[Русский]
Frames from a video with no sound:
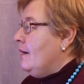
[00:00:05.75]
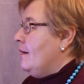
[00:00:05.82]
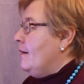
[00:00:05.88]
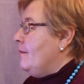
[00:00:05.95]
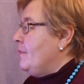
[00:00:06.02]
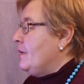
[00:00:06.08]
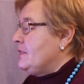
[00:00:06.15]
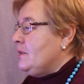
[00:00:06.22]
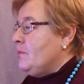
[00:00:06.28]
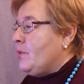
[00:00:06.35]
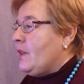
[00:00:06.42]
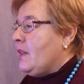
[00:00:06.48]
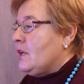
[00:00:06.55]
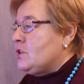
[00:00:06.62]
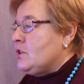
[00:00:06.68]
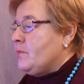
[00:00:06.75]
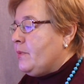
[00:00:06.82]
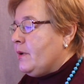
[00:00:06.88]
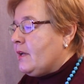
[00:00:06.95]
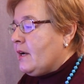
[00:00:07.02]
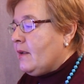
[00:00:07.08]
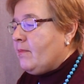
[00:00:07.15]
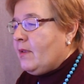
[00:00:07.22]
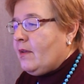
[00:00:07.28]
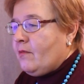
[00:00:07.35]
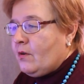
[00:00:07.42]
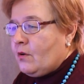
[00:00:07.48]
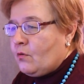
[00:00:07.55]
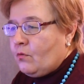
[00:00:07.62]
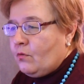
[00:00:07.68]
Максим предложил поиграть мне
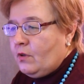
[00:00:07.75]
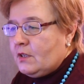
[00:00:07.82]
в игру.